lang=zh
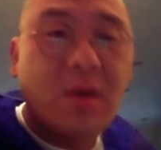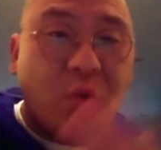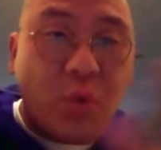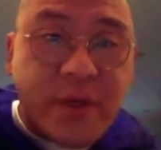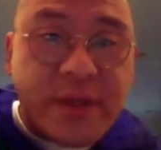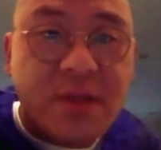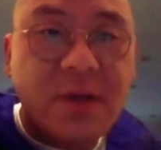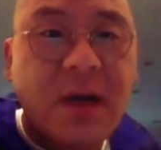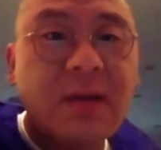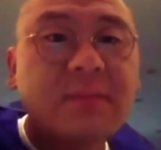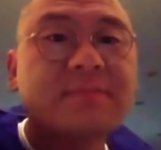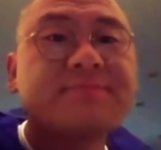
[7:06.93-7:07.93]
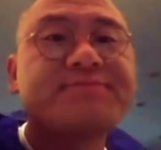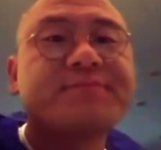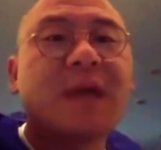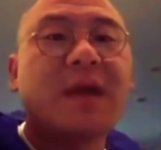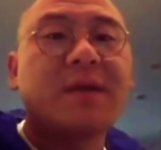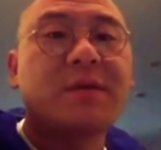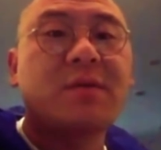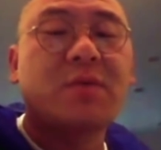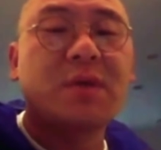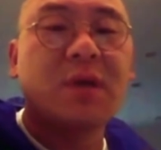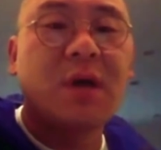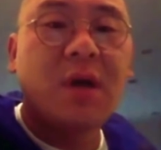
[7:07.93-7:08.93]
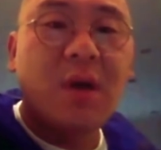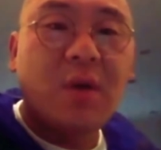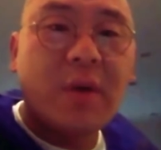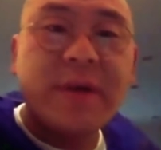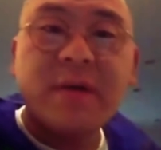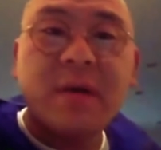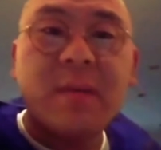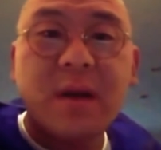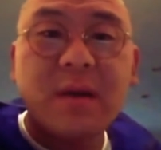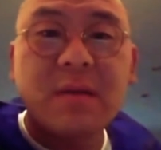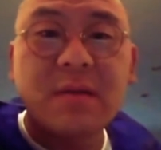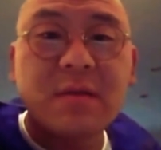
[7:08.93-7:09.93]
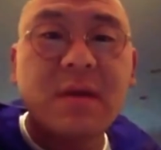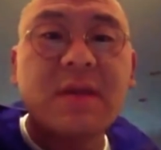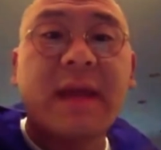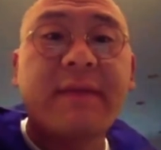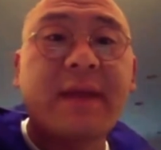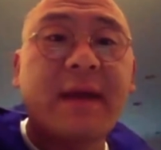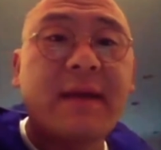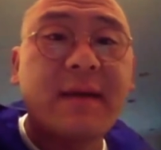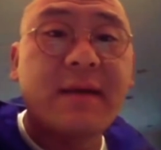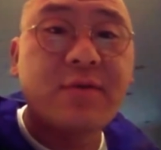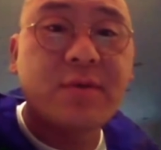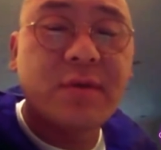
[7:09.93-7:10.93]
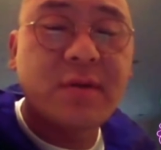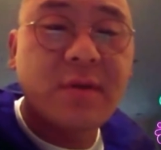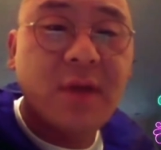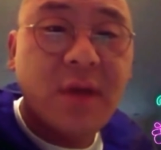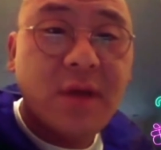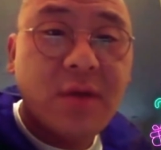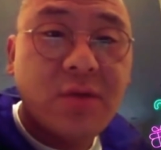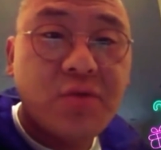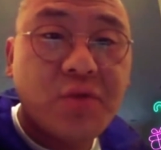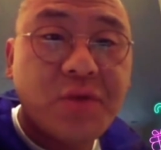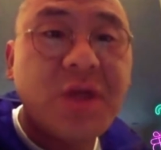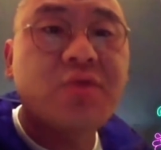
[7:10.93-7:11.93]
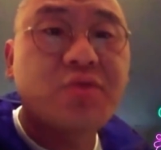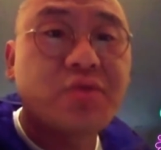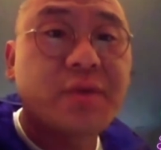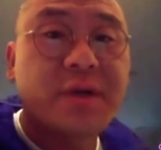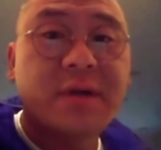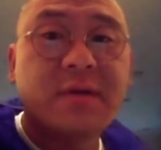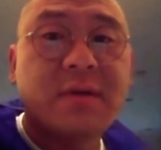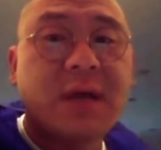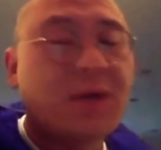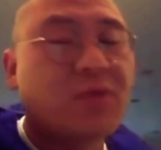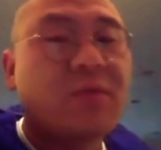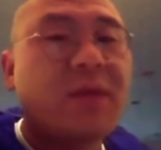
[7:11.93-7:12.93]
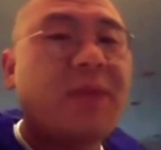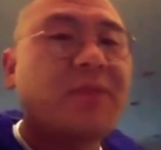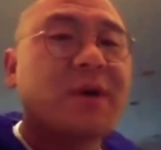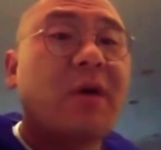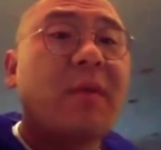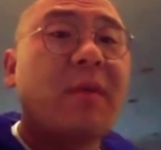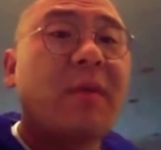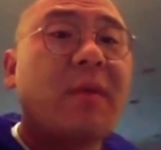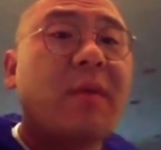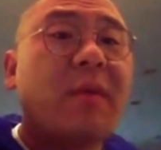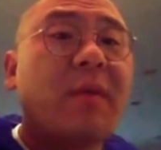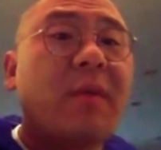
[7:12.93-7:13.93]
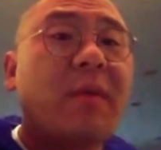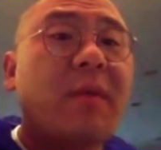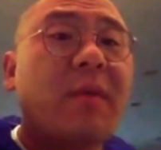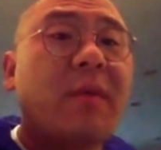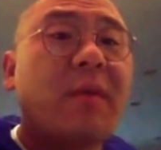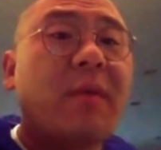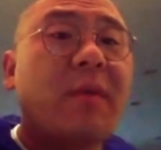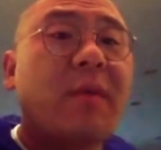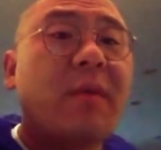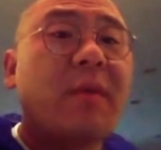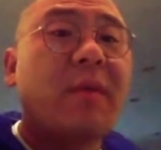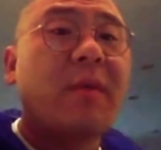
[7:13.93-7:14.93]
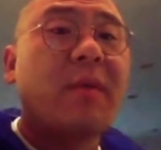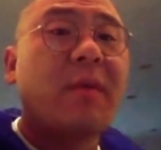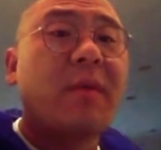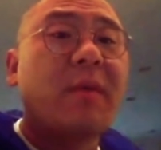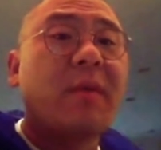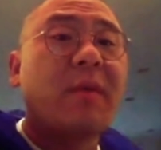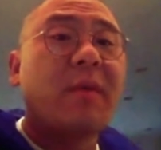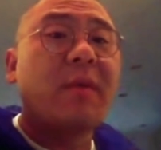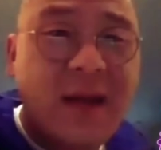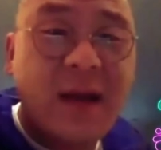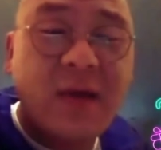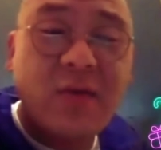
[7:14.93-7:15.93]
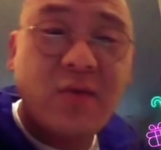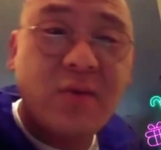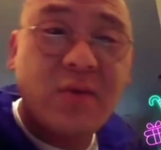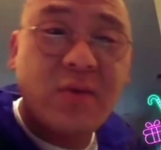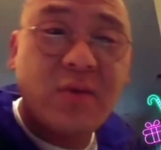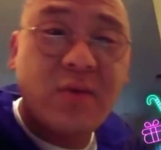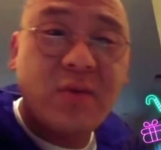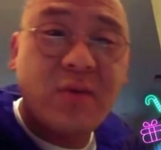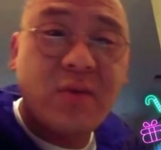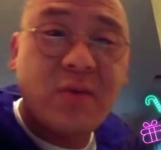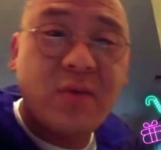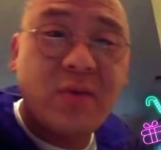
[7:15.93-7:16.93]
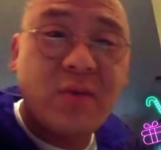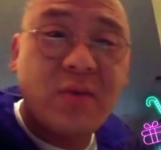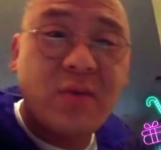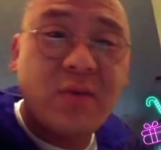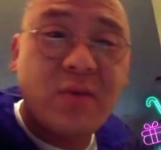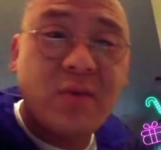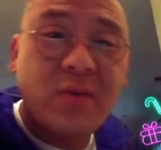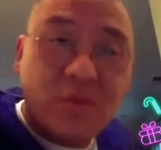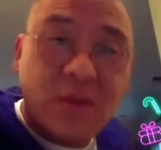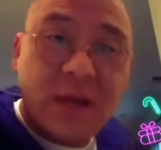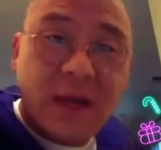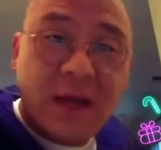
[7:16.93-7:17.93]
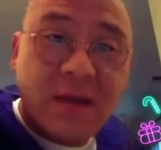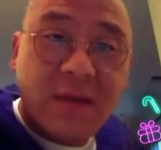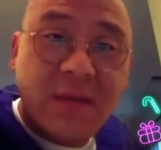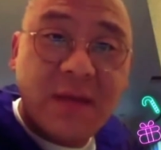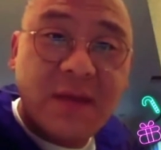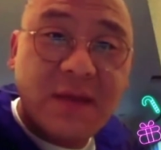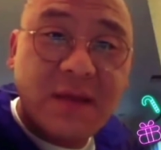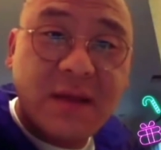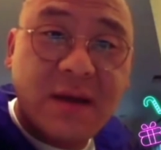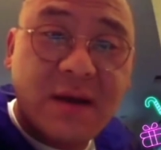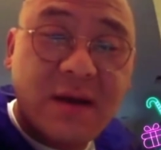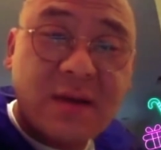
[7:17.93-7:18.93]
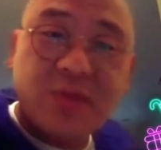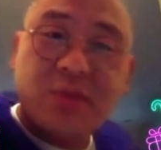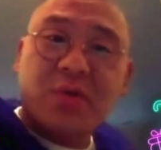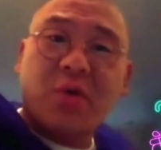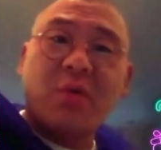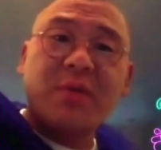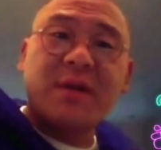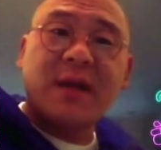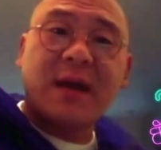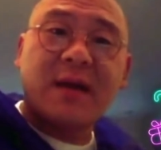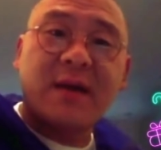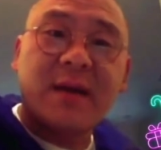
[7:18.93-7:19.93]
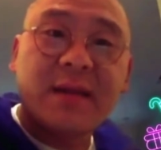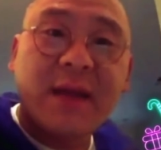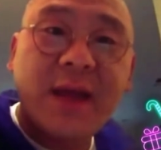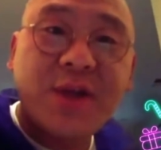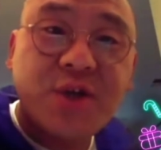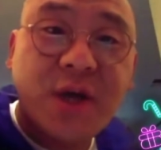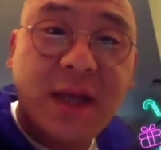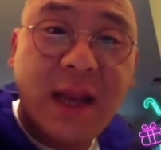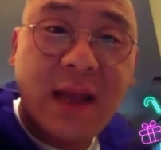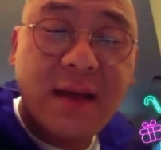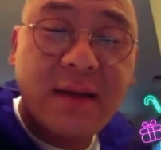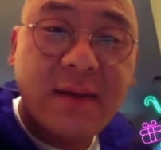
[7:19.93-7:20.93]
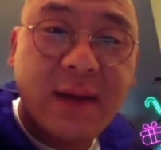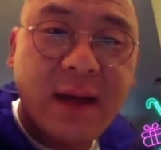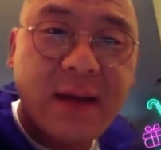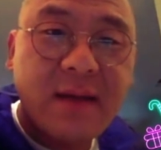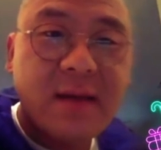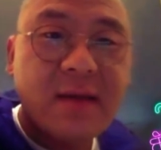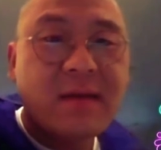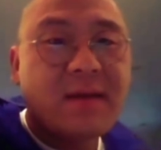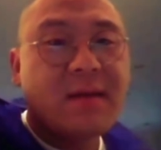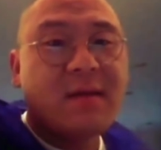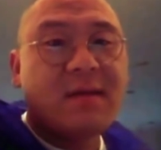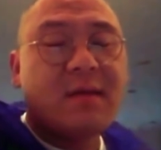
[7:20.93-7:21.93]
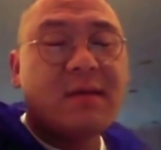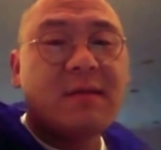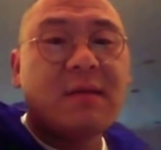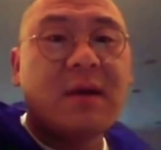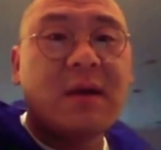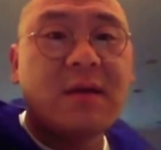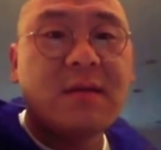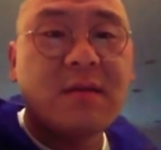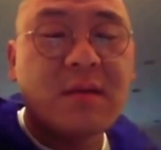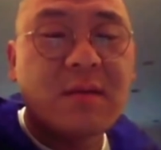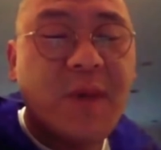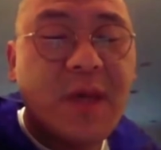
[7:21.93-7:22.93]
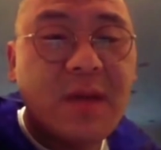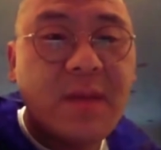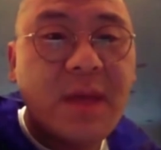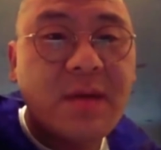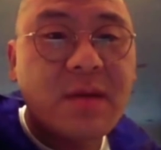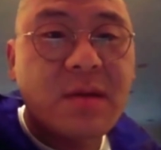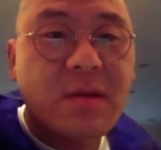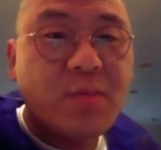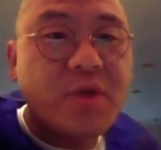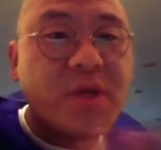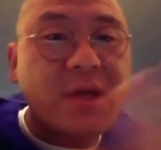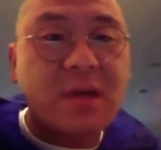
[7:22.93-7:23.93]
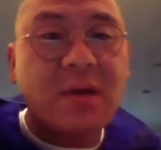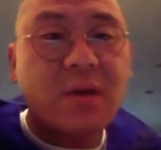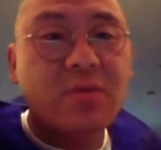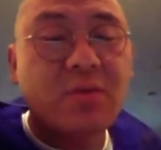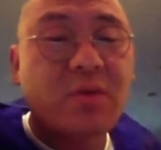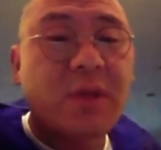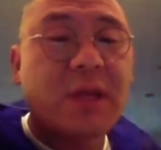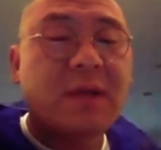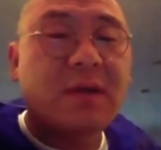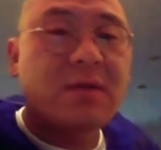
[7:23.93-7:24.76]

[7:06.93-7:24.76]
胡扯！哎，这是胡扯。我这哥们儿特简单，哎，就是做技术出身啊，从来不操盘，控制不住比特币的价格。比特币的价格如果能一个叫。姓徐的叫明星的一个人就能控制价格，也太扯淡了，是吧？啊，那比特币是不是一个交易所决定的？